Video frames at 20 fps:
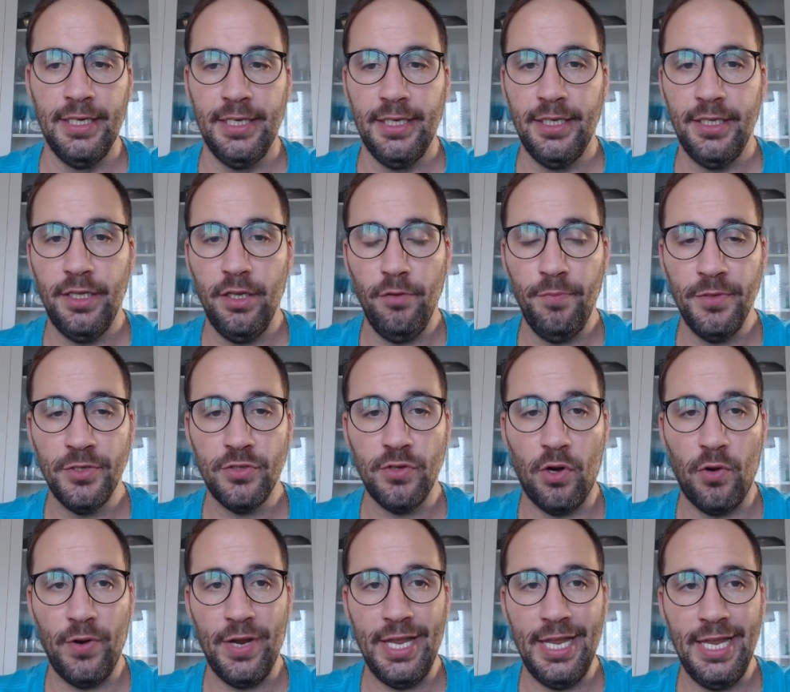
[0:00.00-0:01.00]
Então,
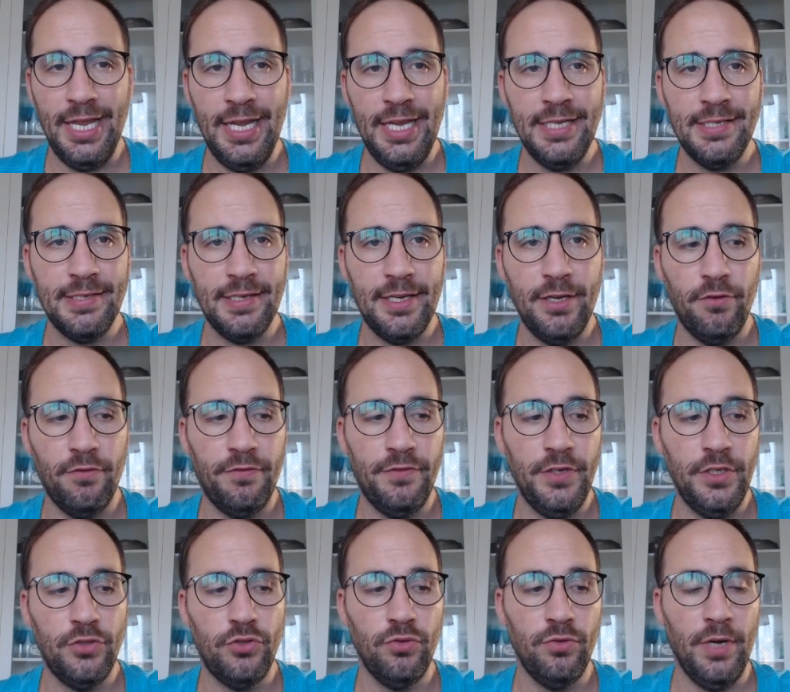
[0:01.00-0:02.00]
pessoal, esse aqui é o
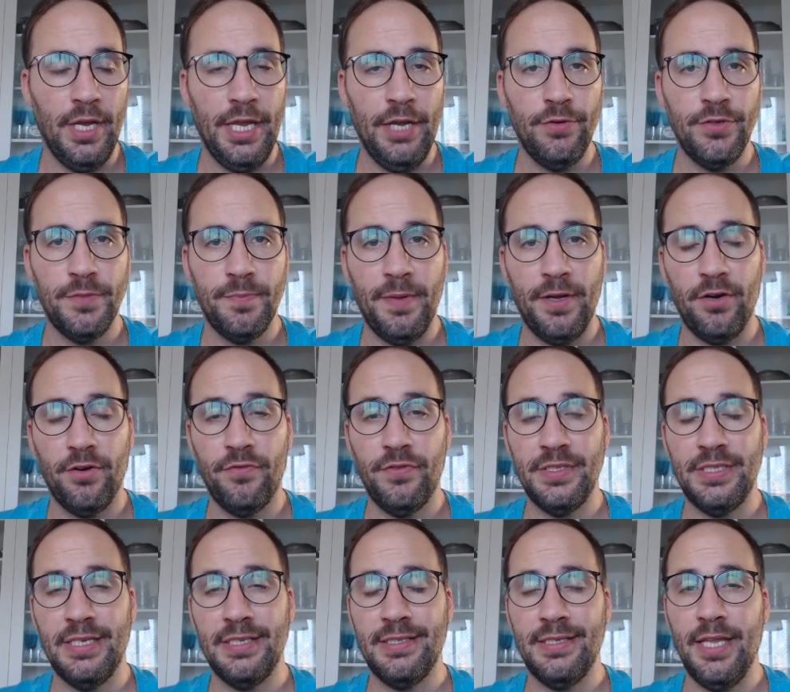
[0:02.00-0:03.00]
vídeo. Eu espero que
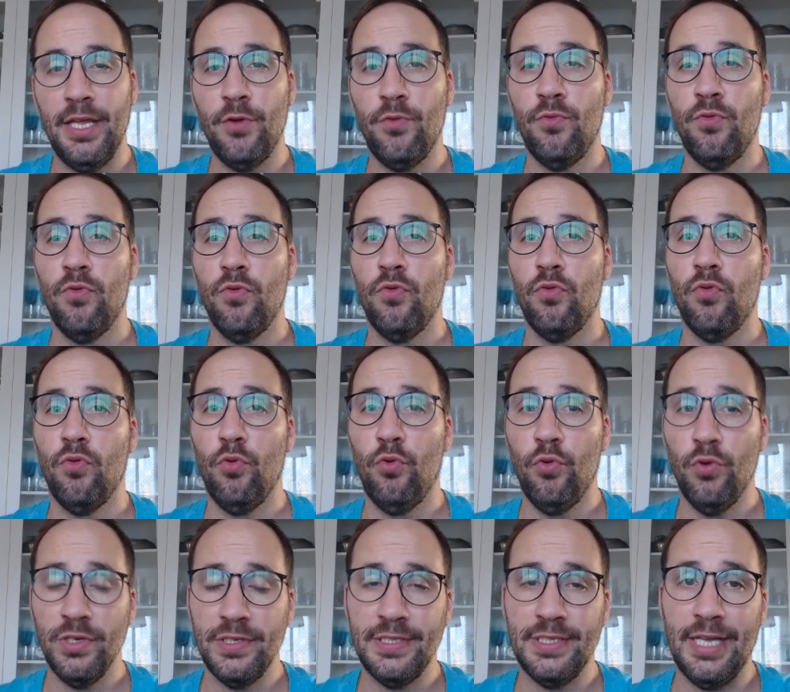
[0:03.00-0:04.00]
vocês tenham
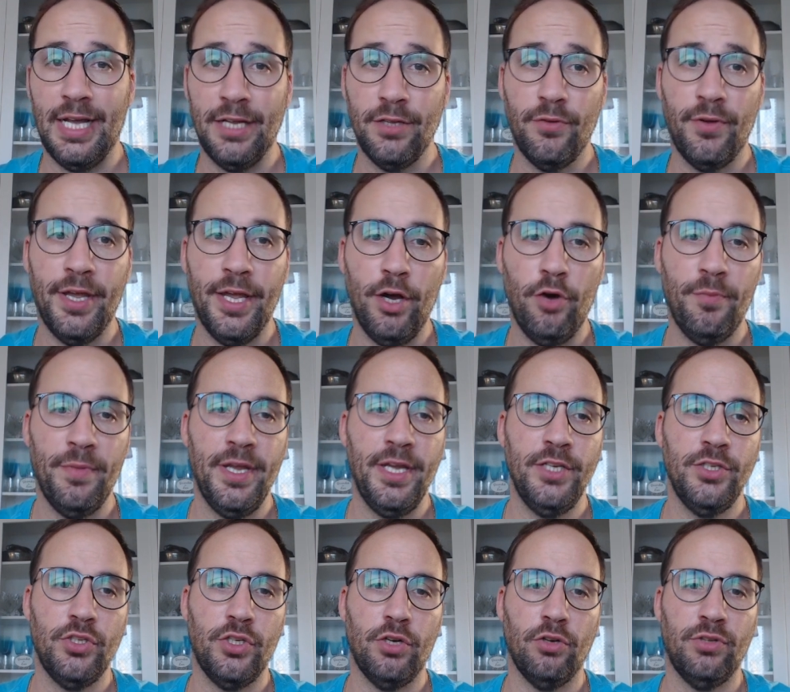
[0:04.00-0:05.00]
gostado
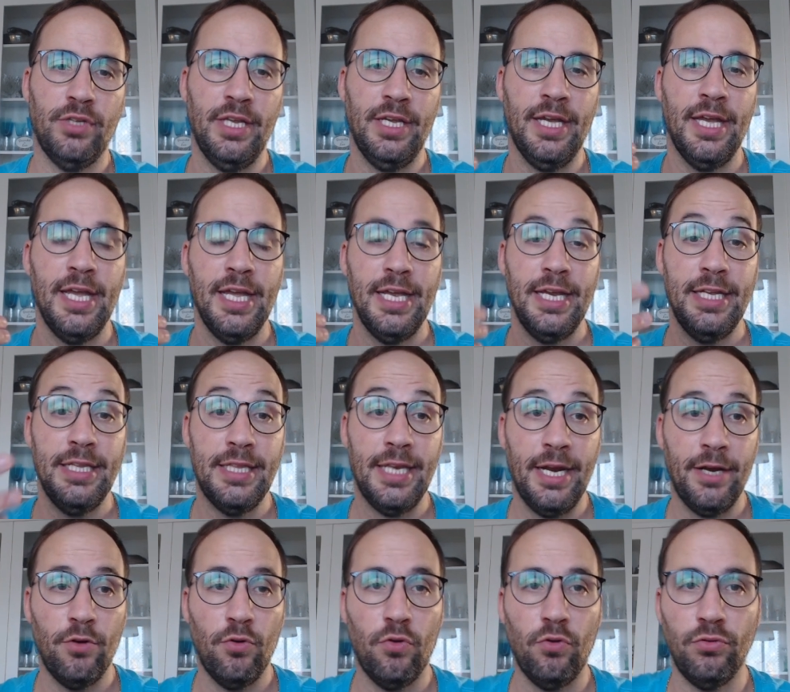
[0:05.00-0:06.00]
realmente, que eu tenha
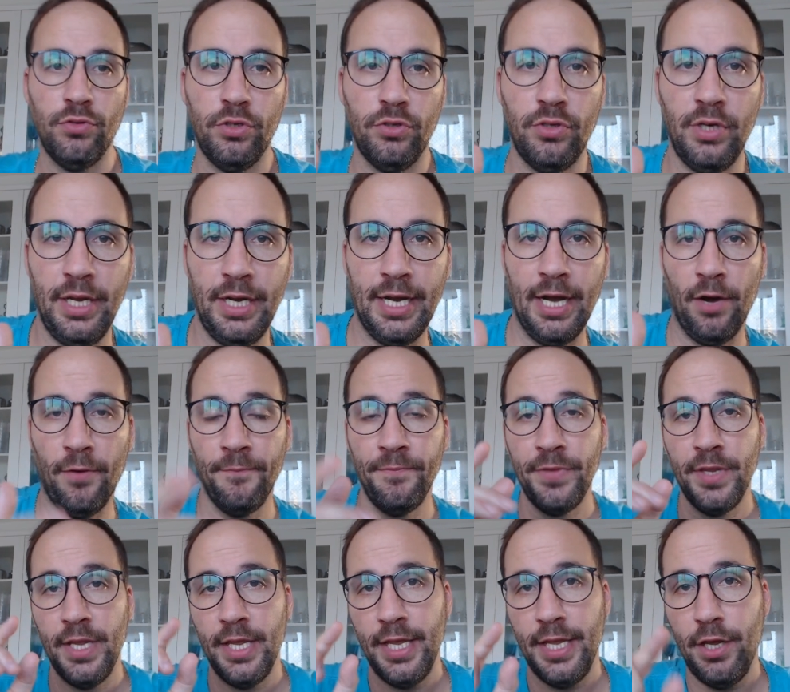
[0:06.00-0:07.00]
entregue um conteúdo legal.
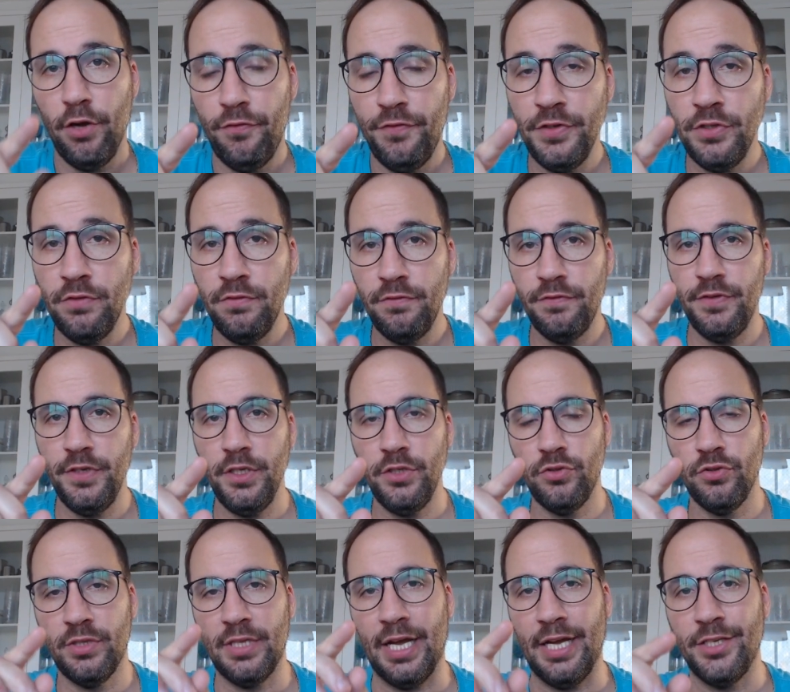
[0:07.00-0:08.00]
Eu fiz um
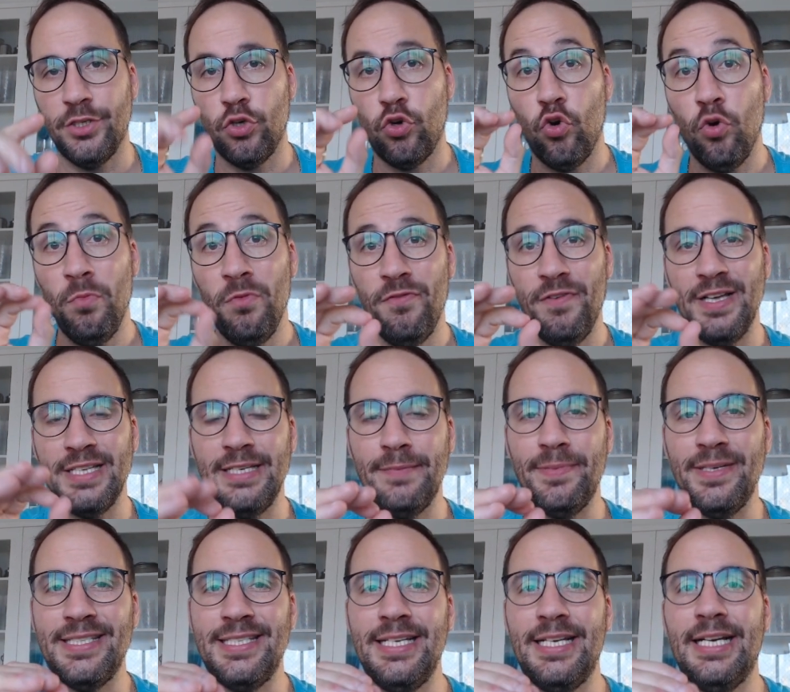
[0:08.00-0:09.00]
vídeo, tá, de como fazer
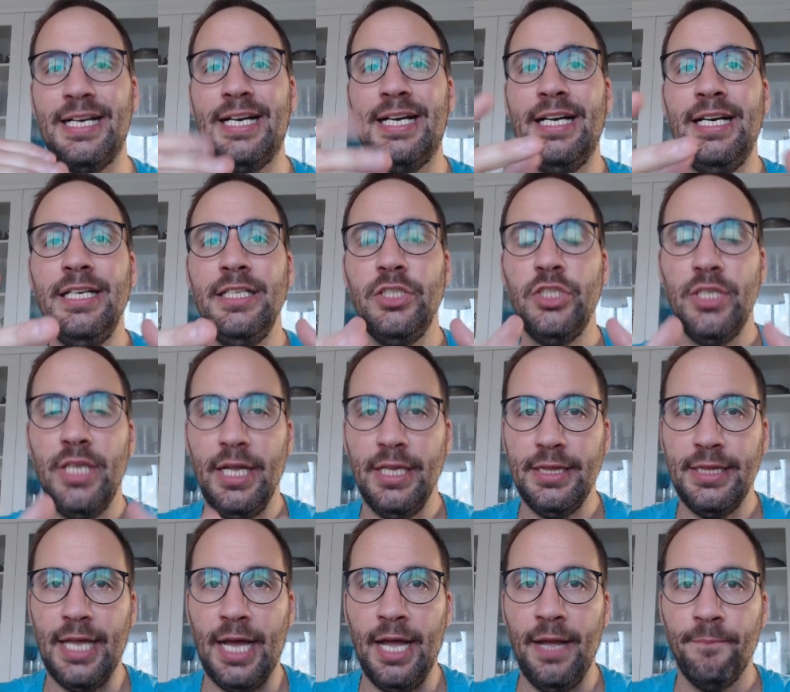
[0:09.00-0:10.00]
para se
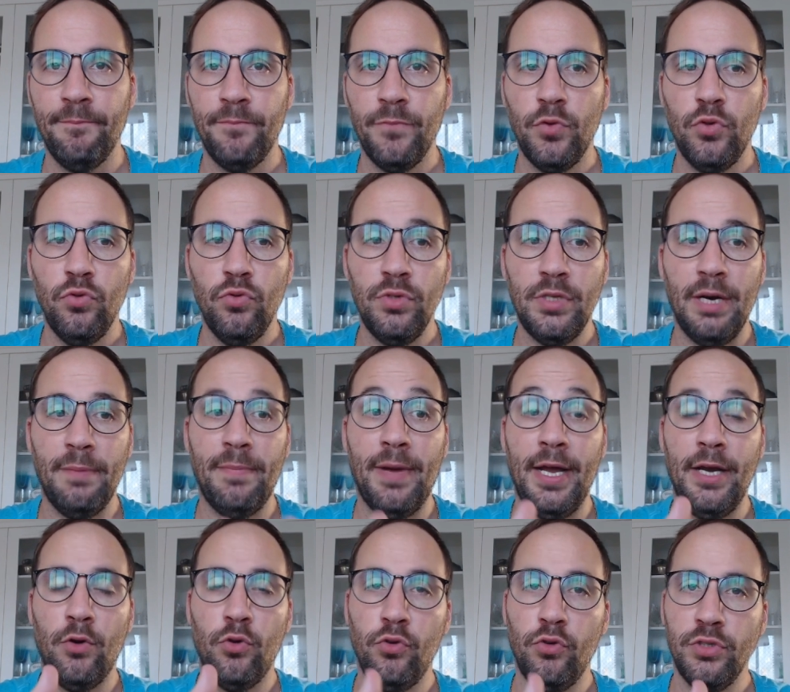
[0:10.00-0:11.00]
candidatar no
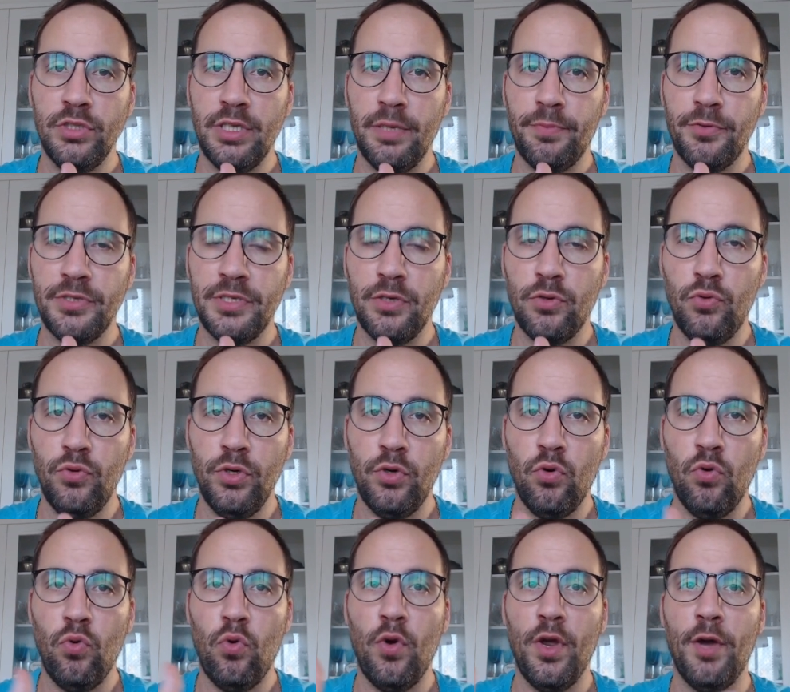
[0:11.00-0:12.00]
trabalho conosco da Prosegur
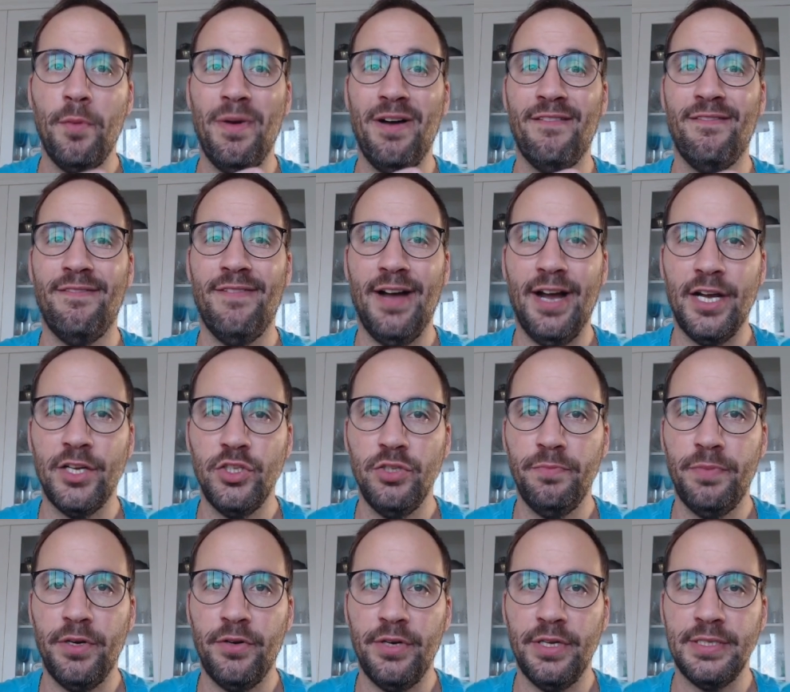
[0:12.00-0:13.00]
concorrer a uma vaga de
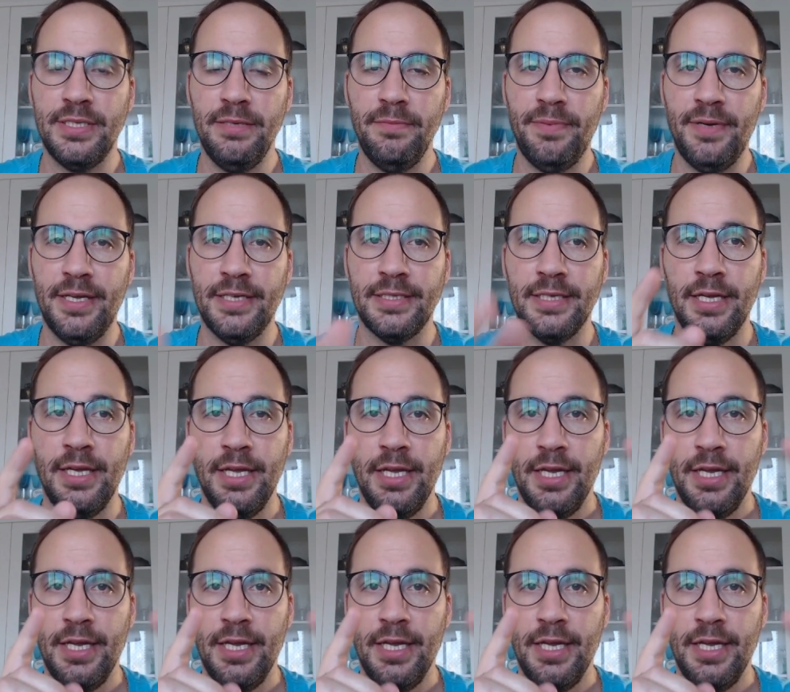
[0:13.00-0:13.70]
emprego nessa empresa.